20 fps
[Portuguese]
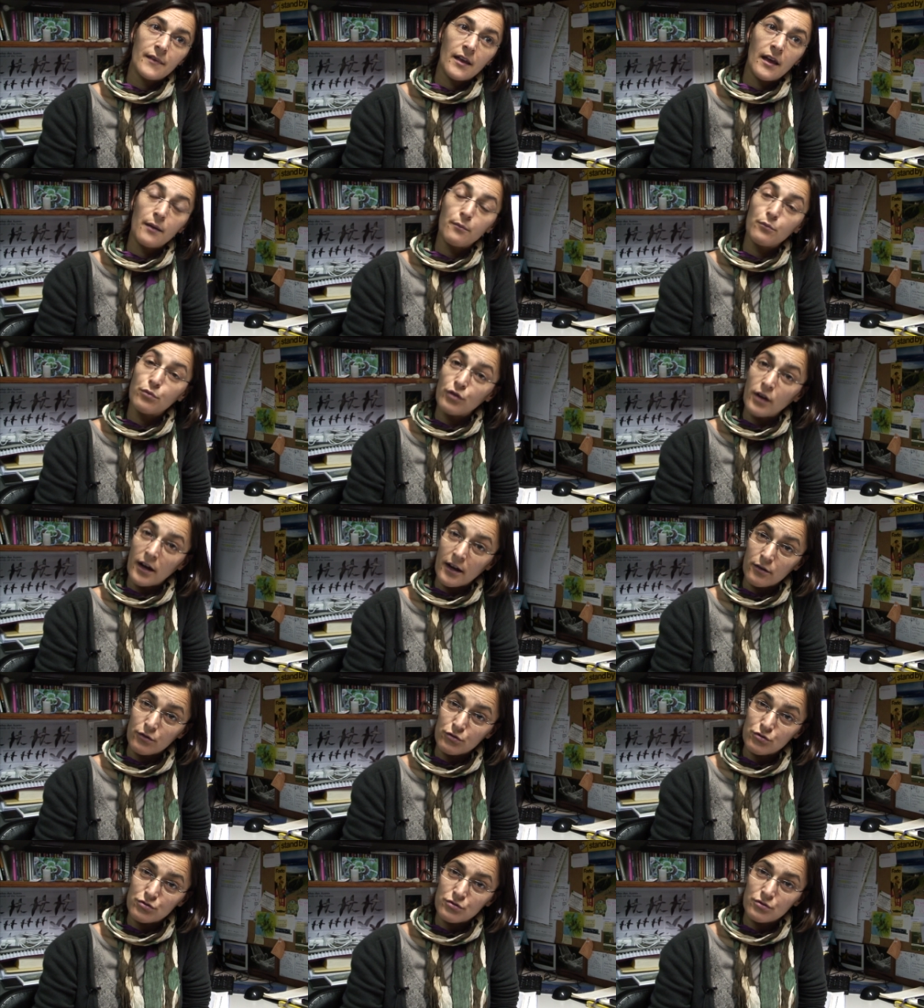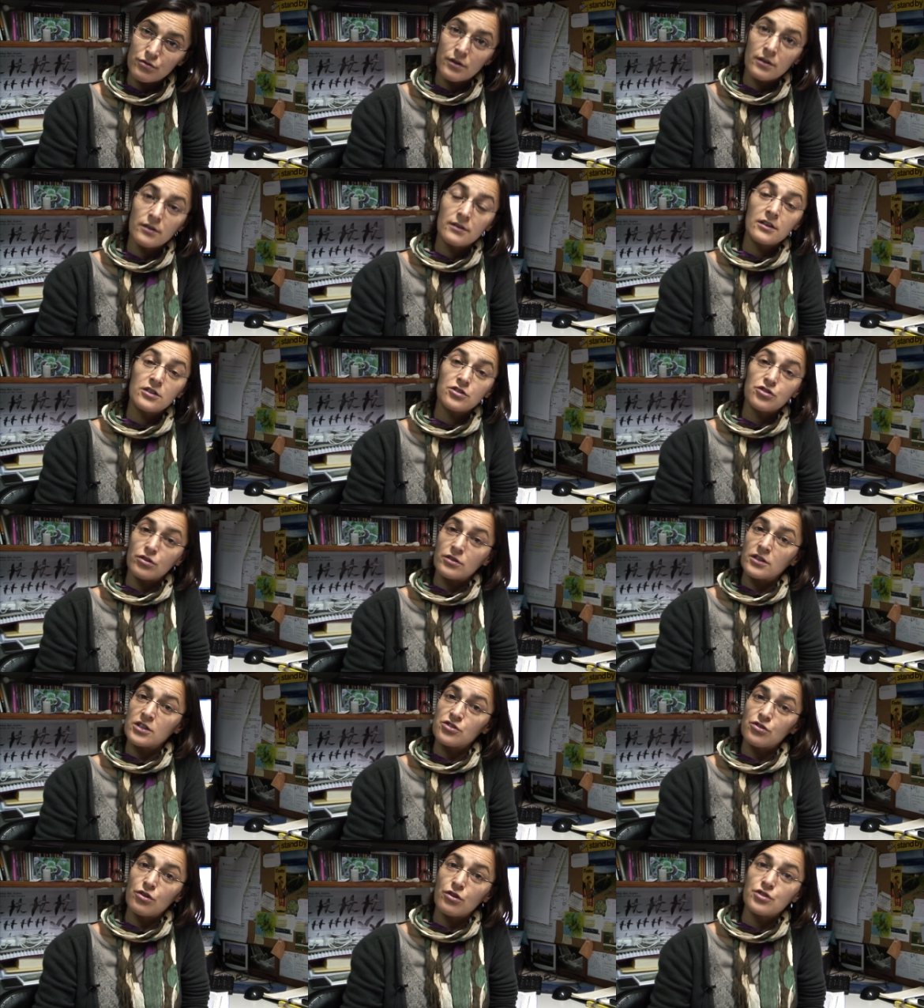em buracos das,
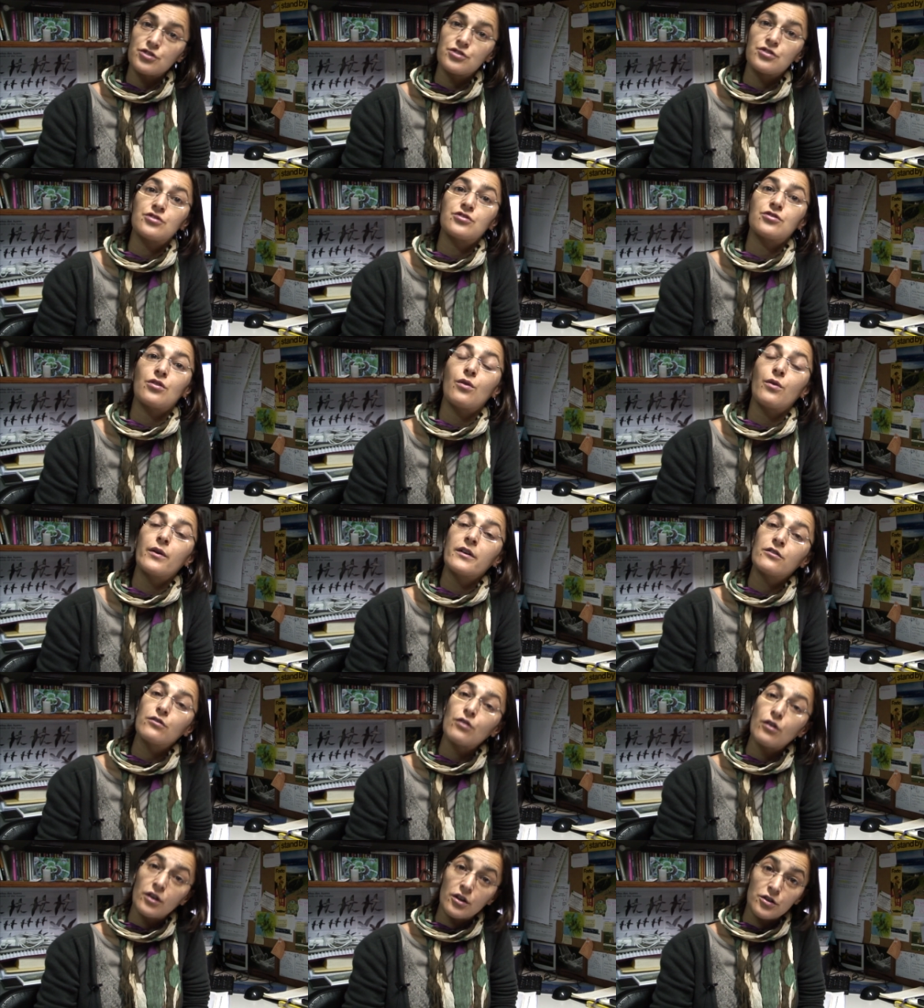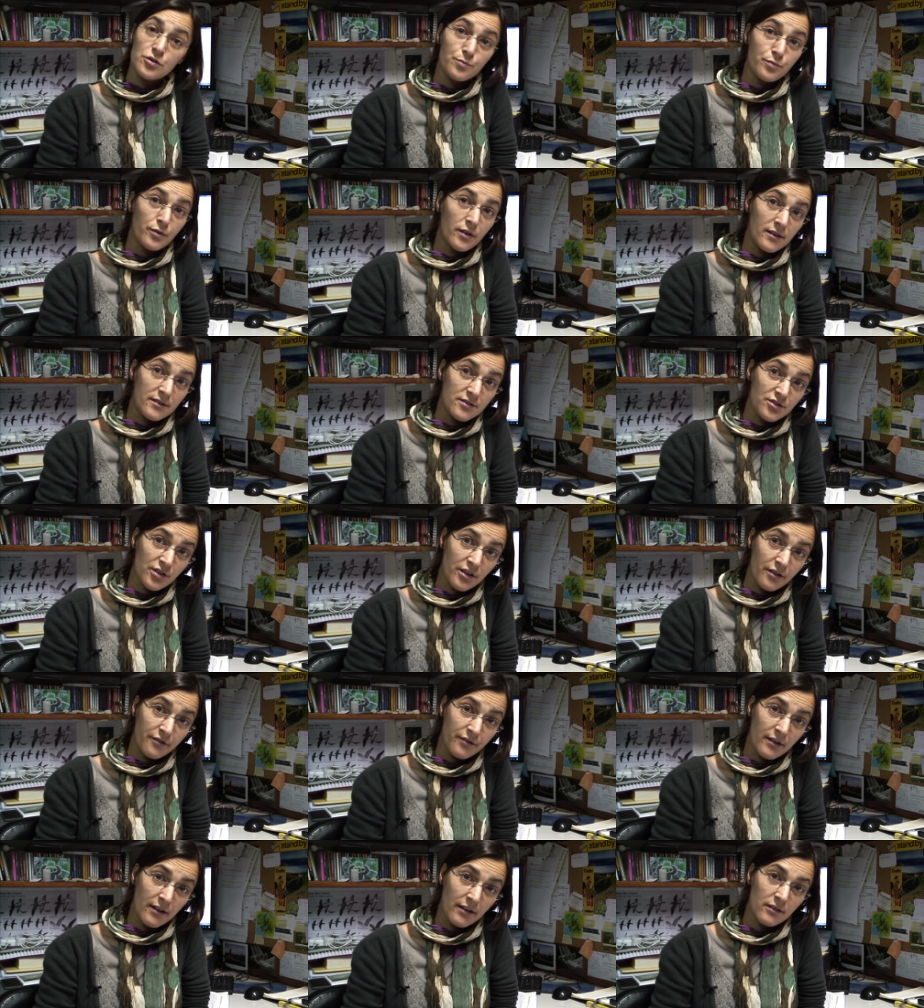nas rochas ou em tocas por elas
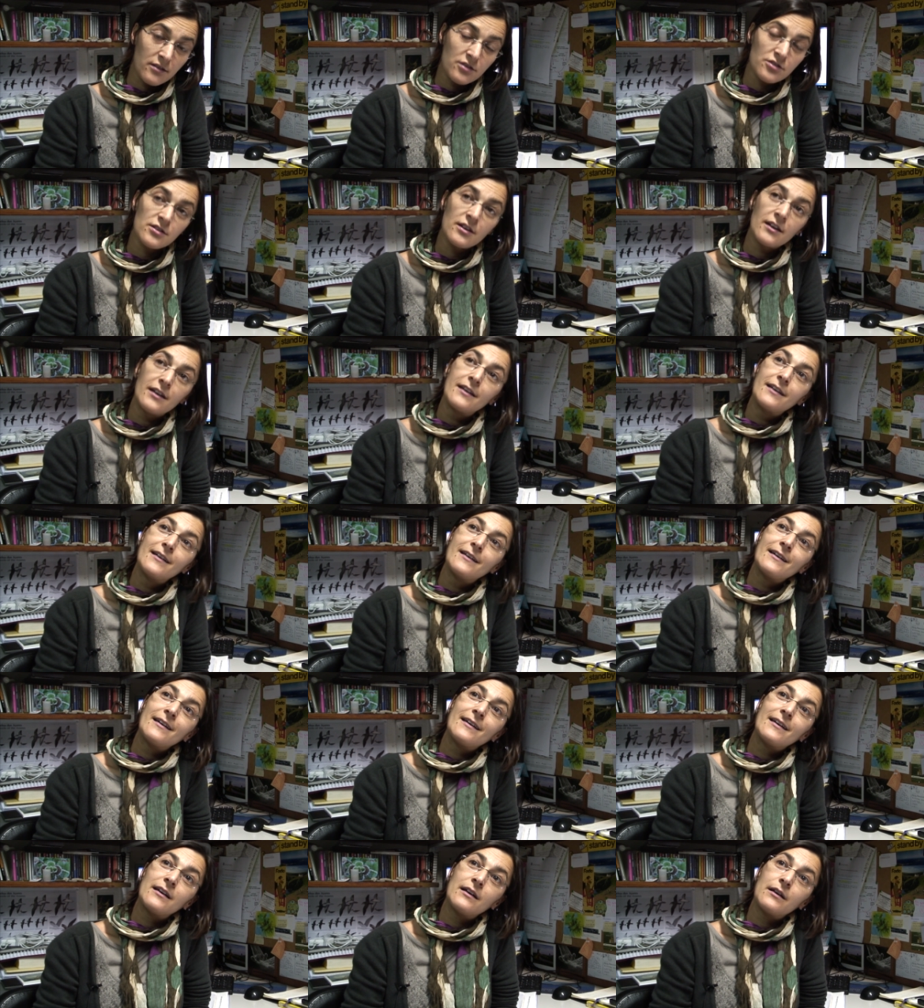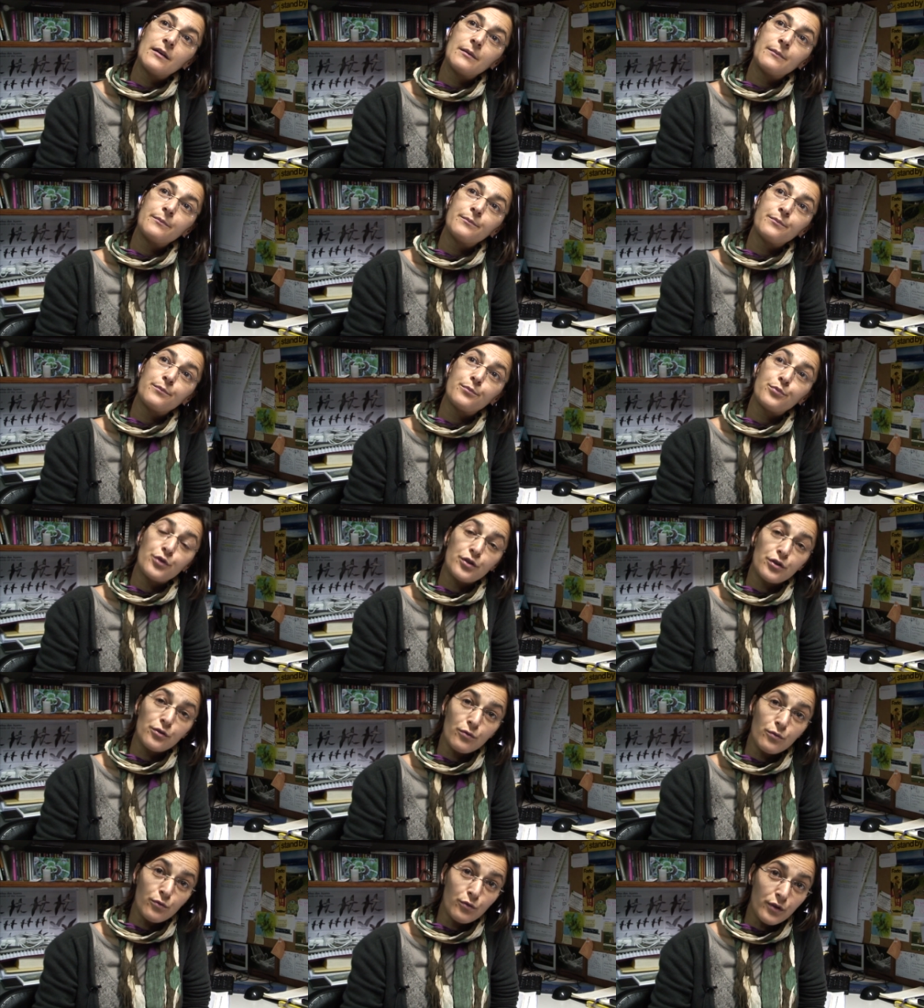escavadas, um,
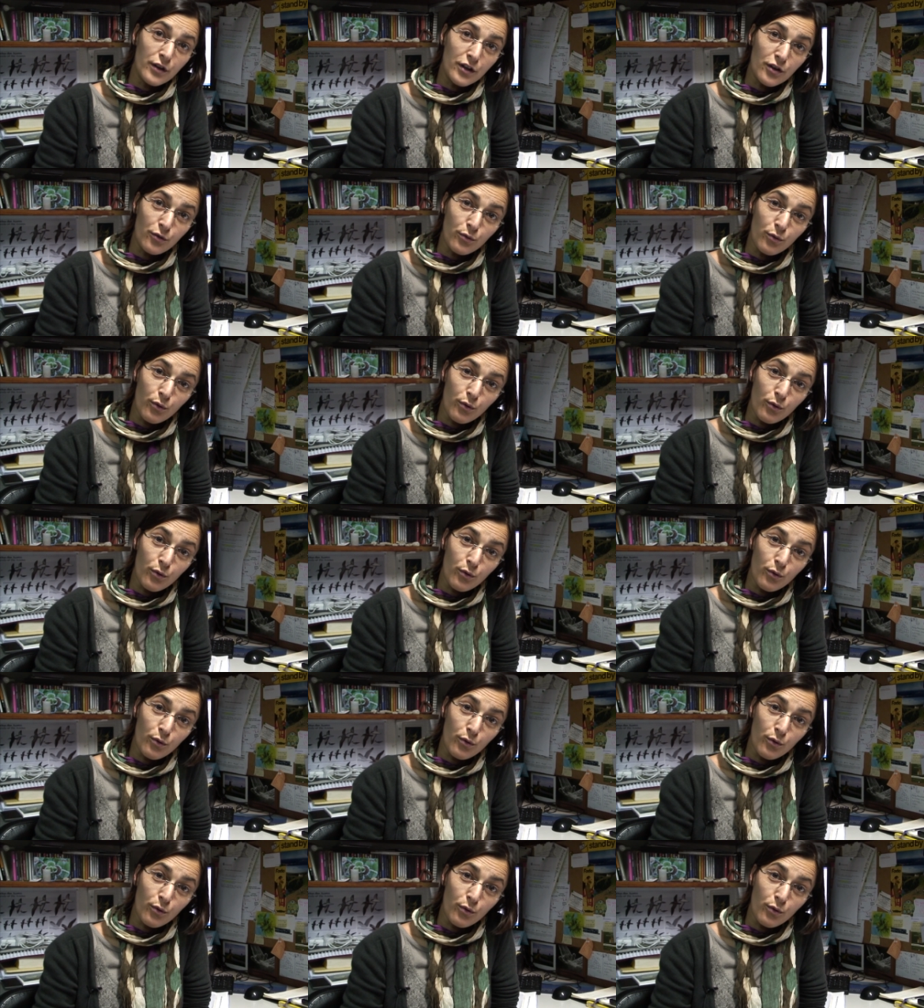põe um único